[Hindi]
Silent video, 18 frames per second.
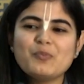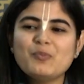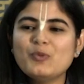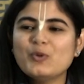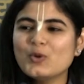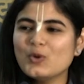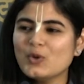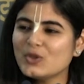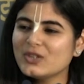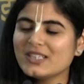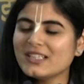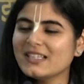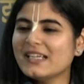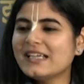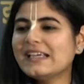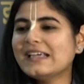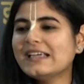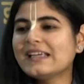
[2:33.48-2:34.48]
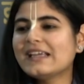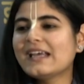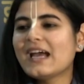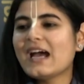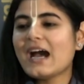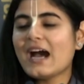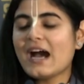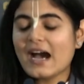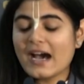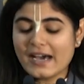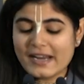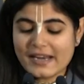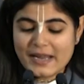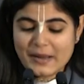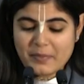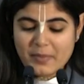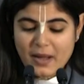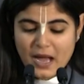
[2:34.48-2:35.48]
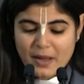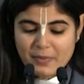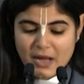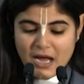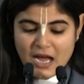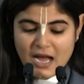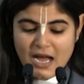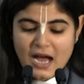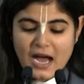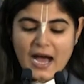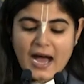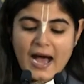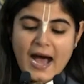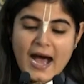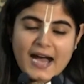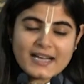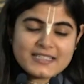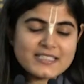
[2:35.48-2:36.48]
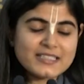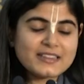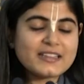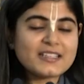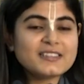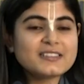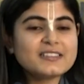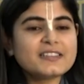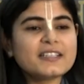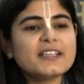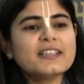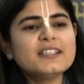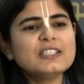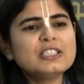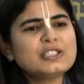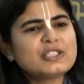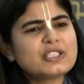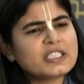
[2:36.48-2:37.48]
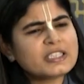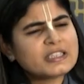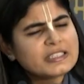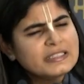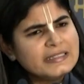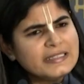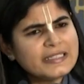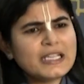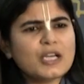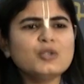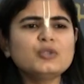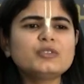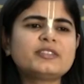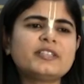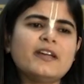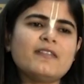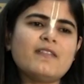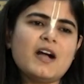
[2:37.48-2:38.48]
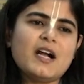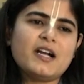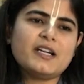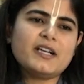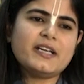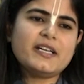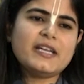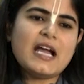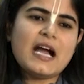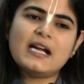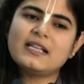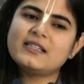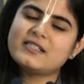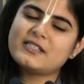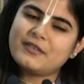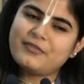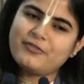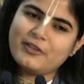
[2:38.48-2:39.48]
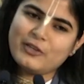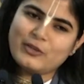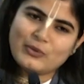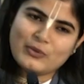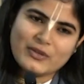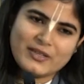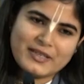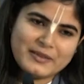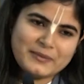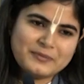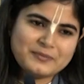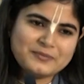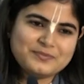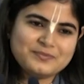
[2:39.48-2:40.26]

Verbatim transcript: भूत नहीं अरे बाबा आज तक तेने जितनी गौ सेवा करी आज सफल हो गई